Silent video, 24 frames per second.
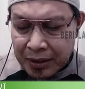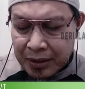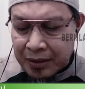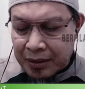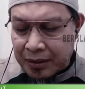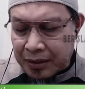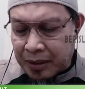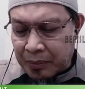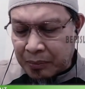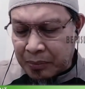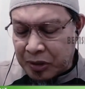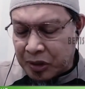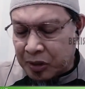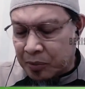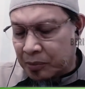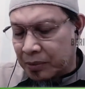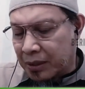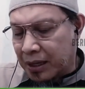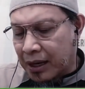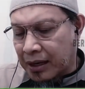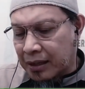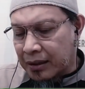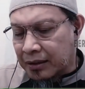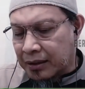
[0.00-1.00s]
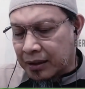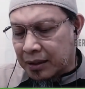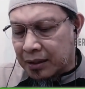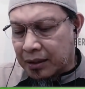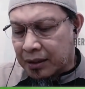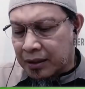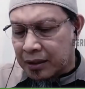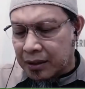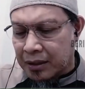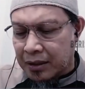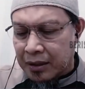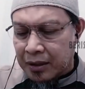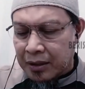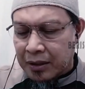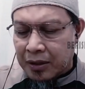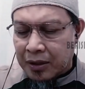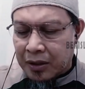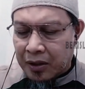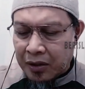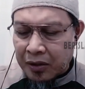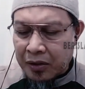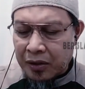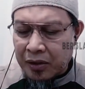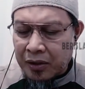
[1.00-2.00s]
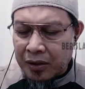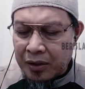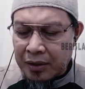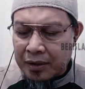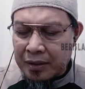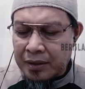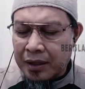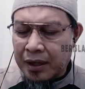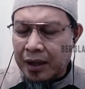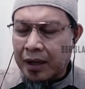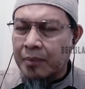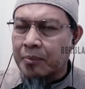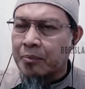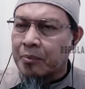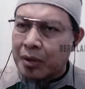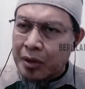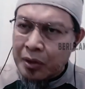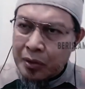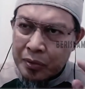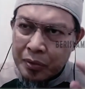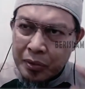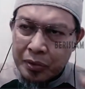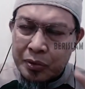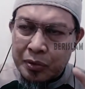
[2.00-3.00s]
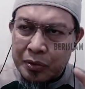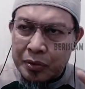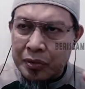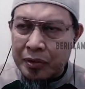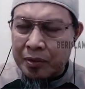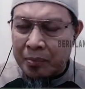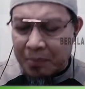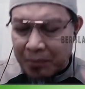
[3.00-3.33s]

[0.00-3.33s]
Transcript: Tetapi sebenarnya Allah telah mengutuk,